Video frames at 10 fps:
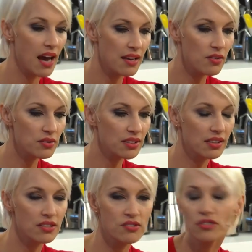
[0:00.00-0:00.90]
hay cosas
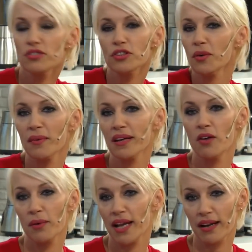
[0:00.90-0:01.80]
que yo, yo no
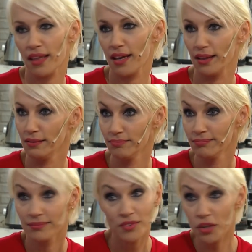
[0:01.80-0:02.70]
vengo a hablar de él. No, no